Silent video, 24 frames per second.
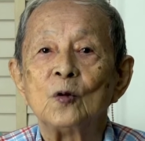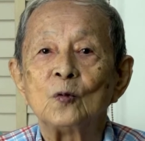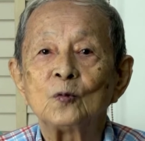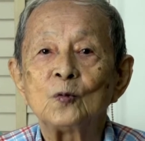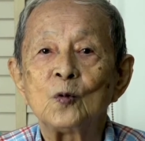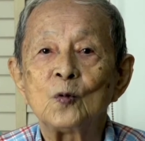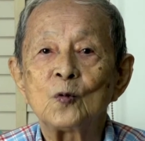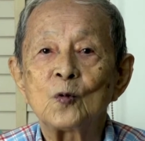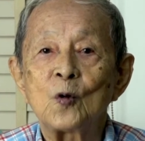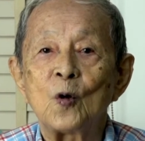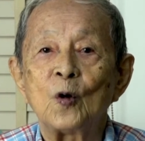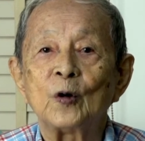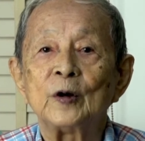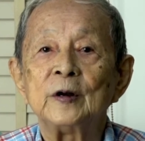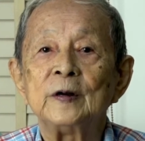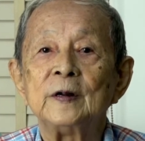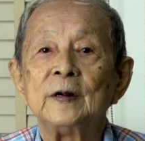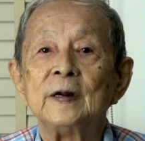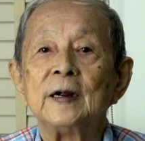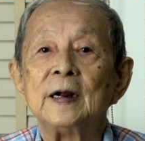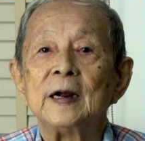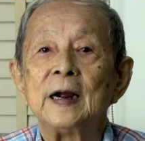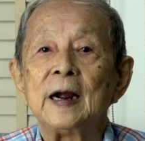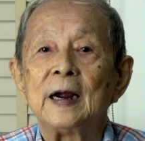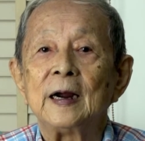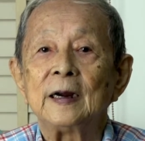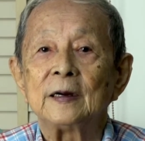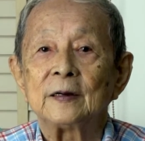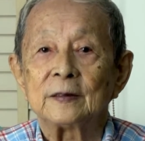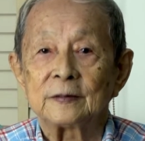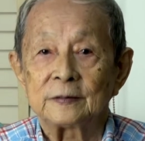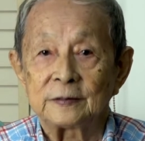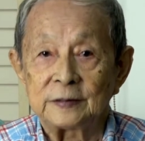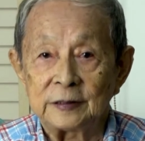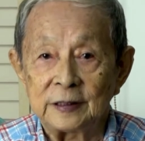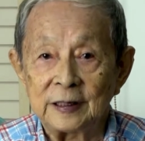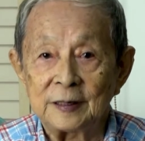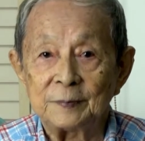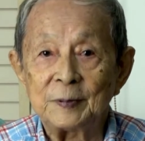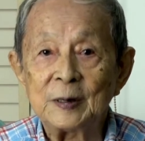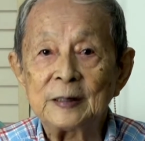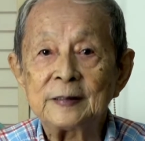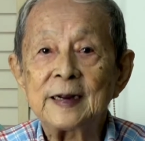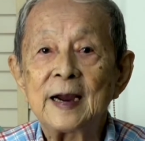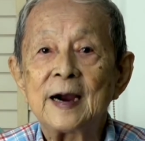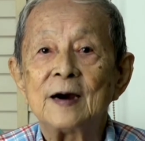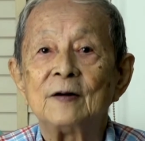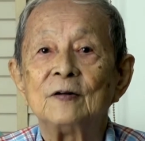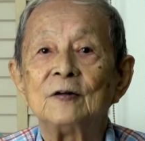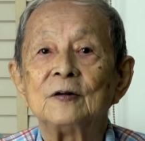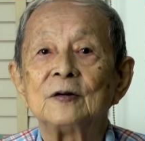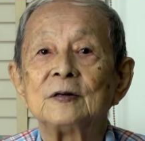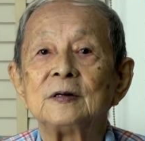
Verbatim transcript: ทุกๆคนเชื่อพระเจ้า